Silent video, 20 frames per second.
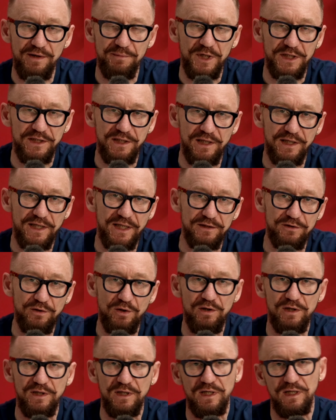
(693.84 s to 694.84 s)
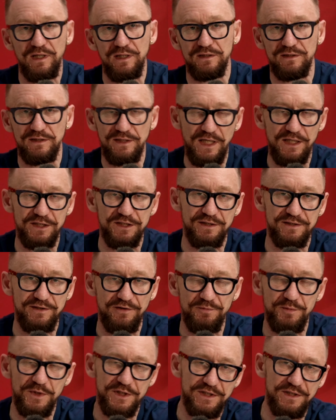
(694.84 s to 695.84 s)
модель контроллера также
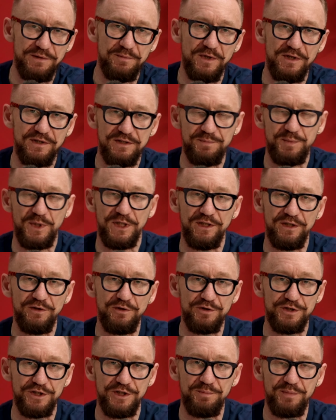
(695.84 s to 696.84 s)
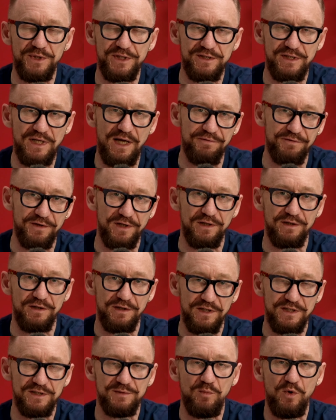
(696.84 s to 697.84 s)
совместима с предыдущей приставкой
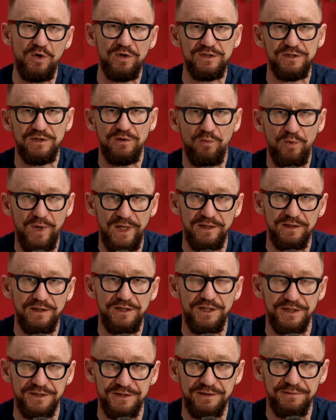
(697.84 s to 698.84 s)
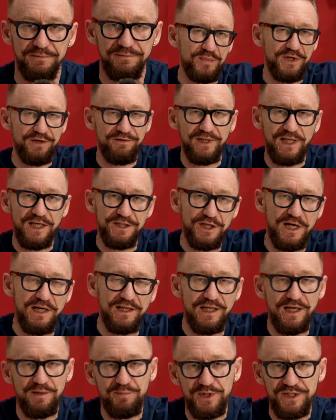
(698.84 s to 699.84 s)
Xbox One X.
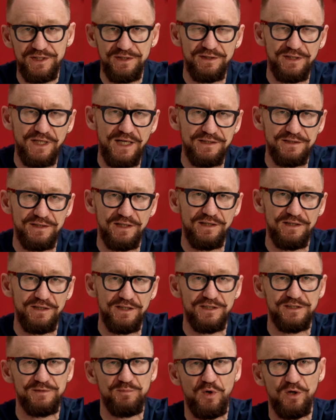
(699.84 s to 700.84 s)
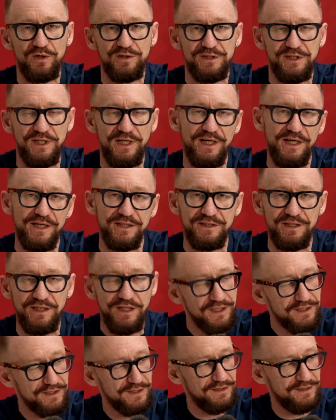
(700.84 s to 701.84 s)
Первоначальная презентация Xbox Series
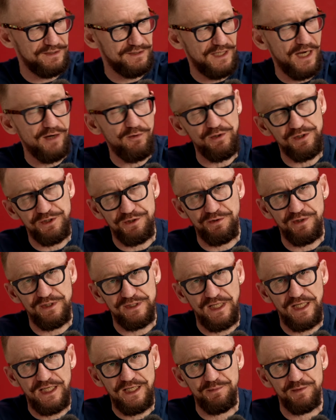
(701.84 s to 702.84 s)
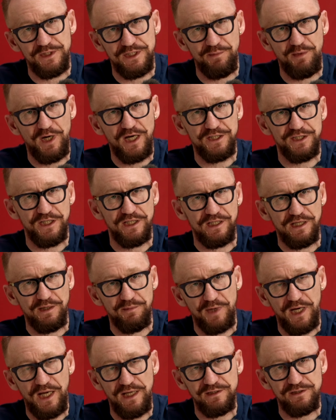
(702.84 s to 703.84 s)
X закончилась таким
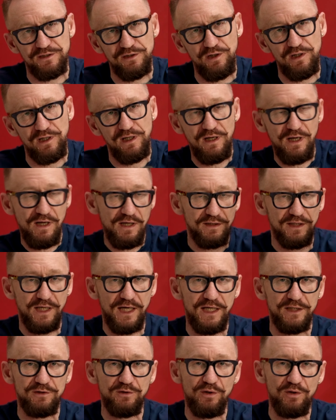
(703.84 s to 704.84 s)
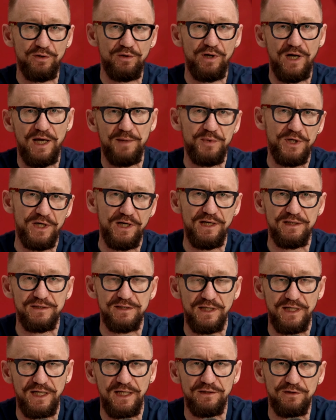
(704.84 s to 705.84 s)
изображением – консоль, на которую
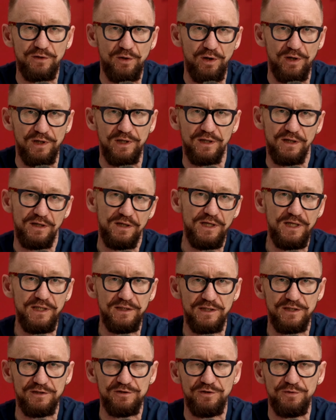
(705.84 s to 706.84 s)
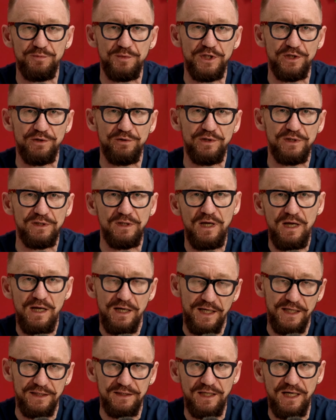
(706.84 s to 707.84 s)
опирается контроллер. И это суммирует
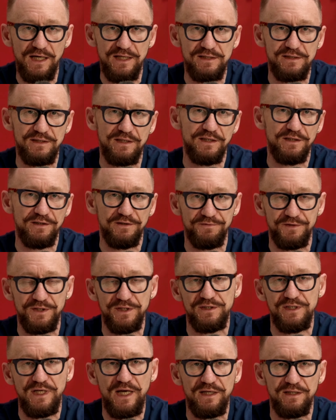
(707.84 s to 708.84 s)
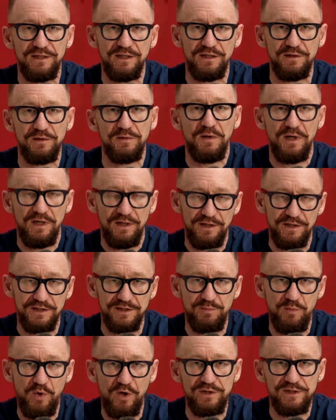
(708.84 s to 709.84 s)
контрасты в дизайне
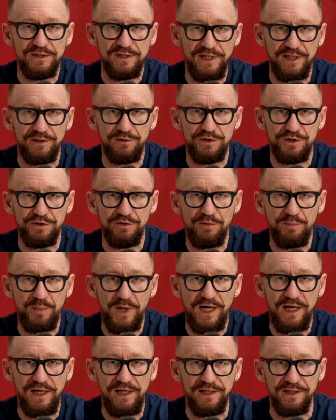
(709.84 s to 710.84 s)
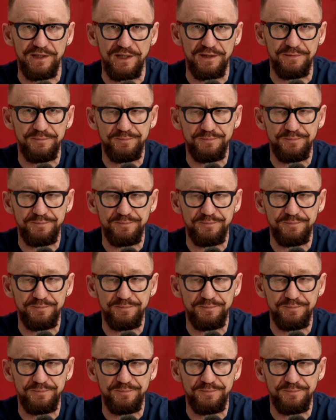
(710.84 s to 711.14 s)
Xbox следующего поколения.